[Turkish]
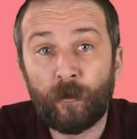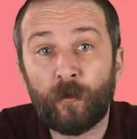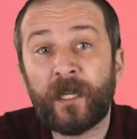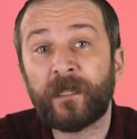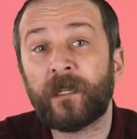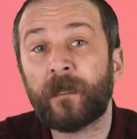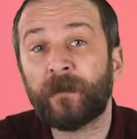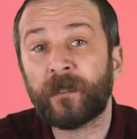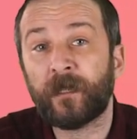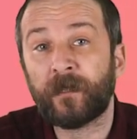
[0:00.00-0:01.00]
üniversite
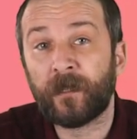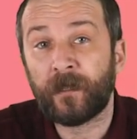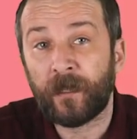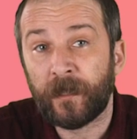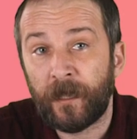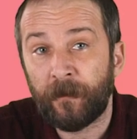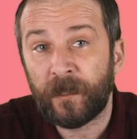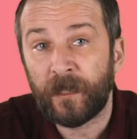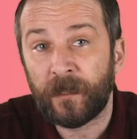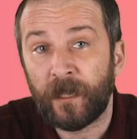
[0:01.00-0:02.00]
kapısına takılan
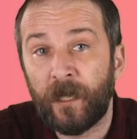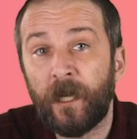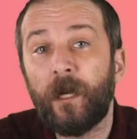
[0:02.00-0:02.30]
kelepçe ise